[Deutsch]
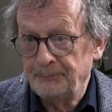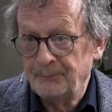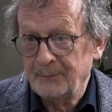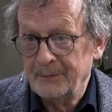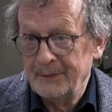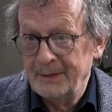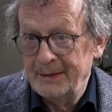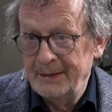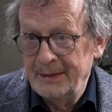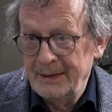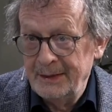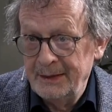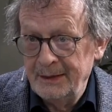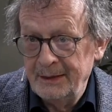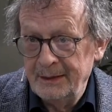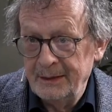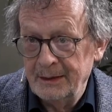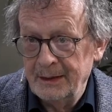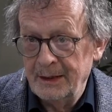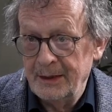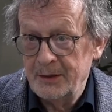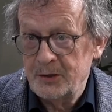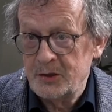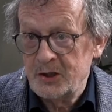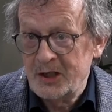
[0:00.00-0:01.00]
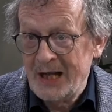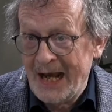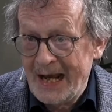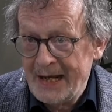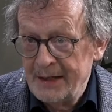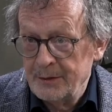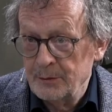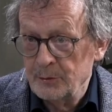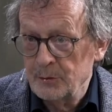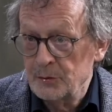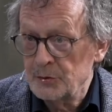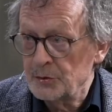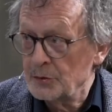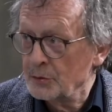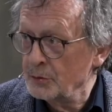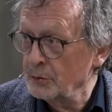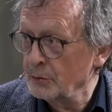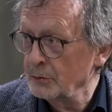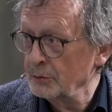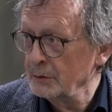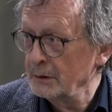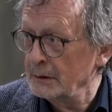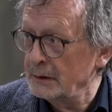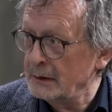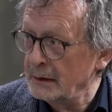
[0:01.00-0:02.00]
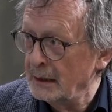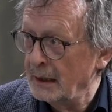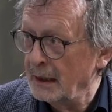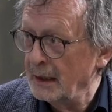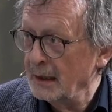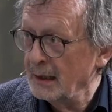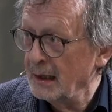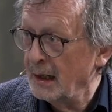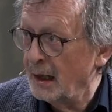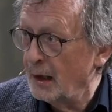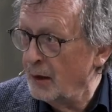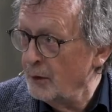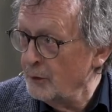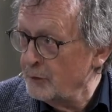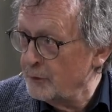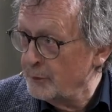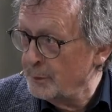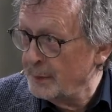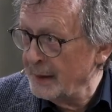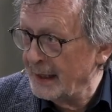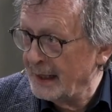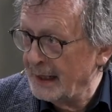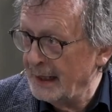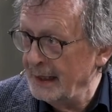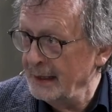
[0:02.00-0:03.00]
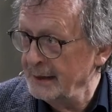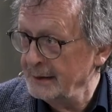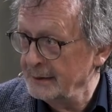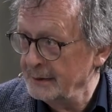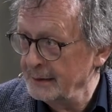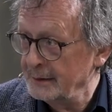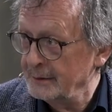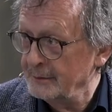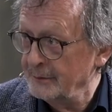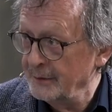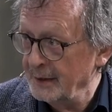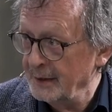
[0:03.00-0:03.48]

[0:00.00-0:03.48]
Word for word: die Entscheidungsgrundlagen aufbereitet